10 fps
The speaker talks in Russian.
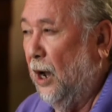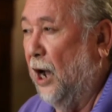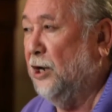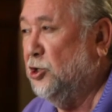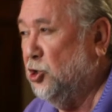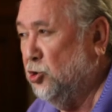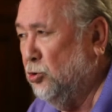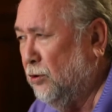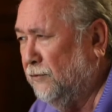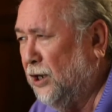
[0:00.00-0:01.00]
А
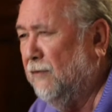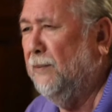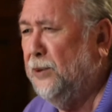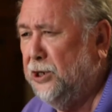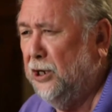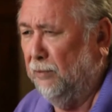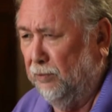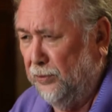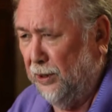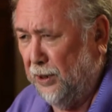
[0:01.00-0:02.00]
режиссеров так вообще
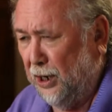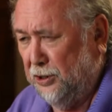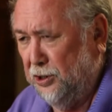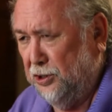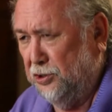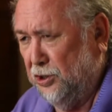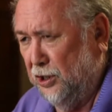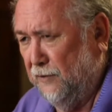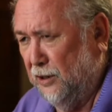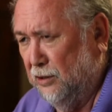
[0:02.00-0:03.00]
набирали 10 человек.